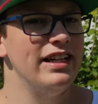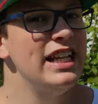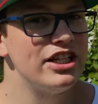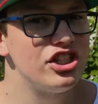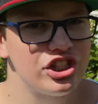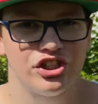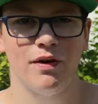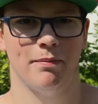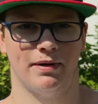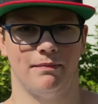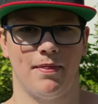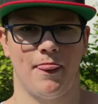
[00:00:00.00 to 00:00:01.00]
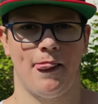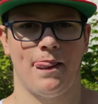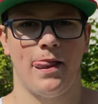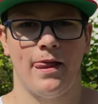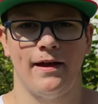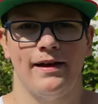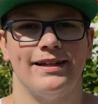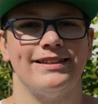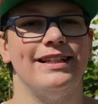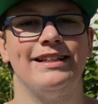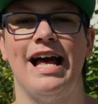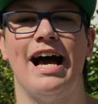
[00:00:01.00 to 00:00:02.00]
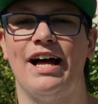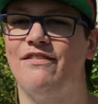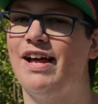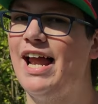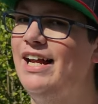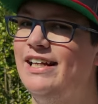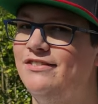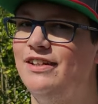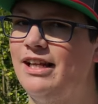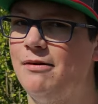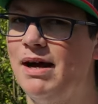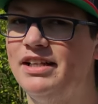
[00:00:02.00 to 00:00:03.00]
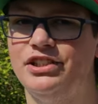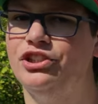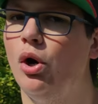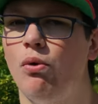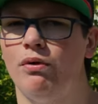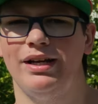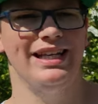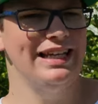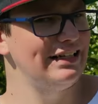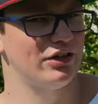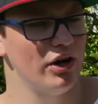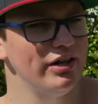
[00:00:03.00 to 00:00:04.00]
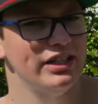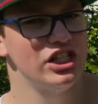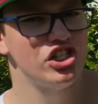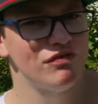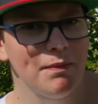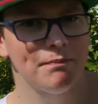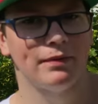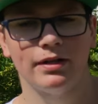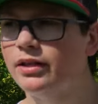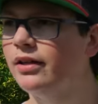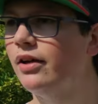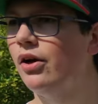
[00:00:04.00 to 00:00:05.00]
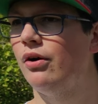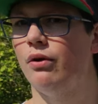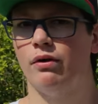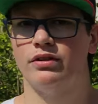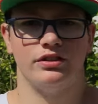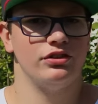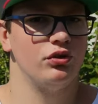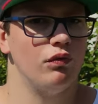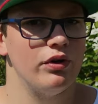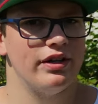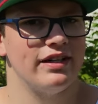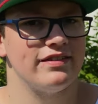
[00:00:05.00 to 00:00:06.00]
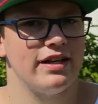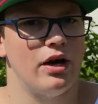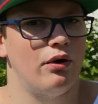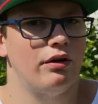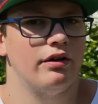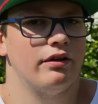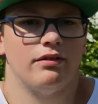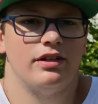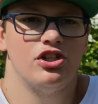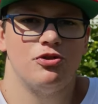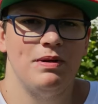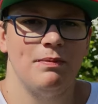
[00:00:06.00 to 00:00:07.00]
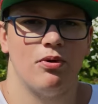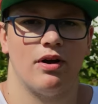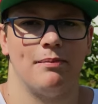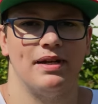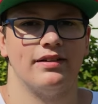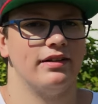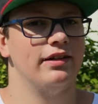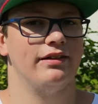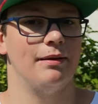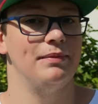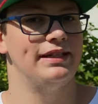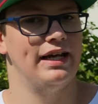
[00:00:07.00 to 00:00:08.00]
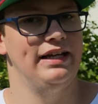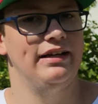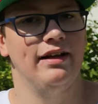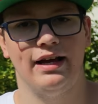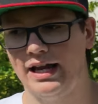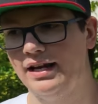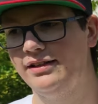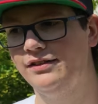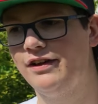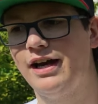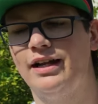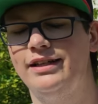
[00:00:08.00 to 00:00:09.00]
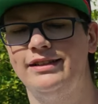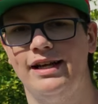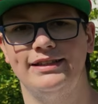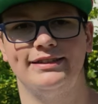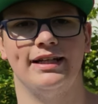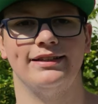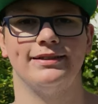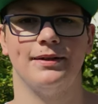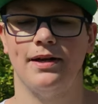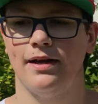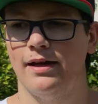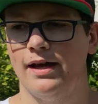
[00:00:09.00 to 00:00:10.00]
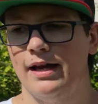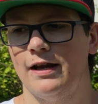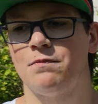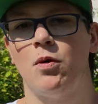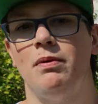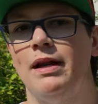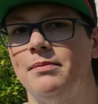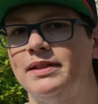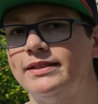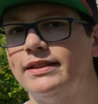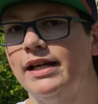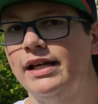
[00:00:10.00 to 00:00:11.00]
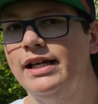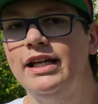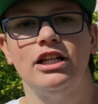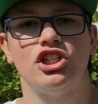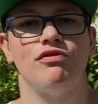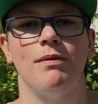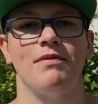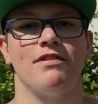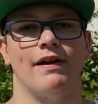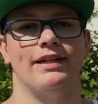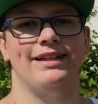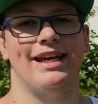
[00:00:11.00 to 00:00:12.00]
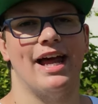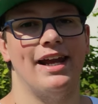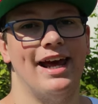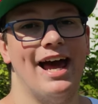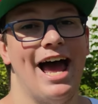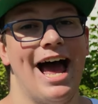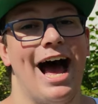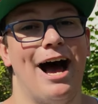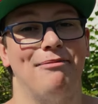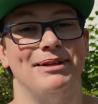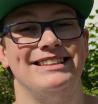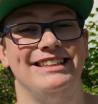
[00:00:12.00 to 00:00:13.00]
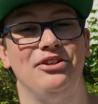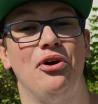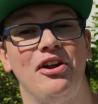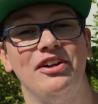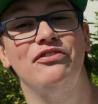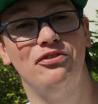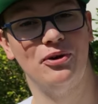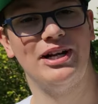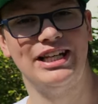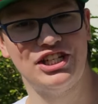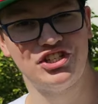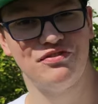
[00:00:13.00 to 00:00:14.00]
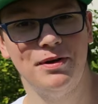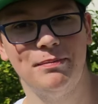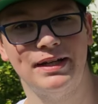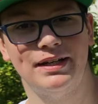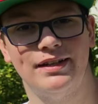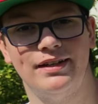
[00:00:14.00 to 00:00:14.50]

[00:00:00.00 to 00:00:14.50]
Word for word: nicht schwimmen. Das liegt daran, weil ein Entwickler meinte, yo, Igel können nicht schwimmen. Und so wurde das dann auch ins Spiel programmiert, damit der Igel relativ realitätsnah ist. Das Problem ist, Igel schwimmen zwar nicht gerne, aber sie können wirklich schwimmen.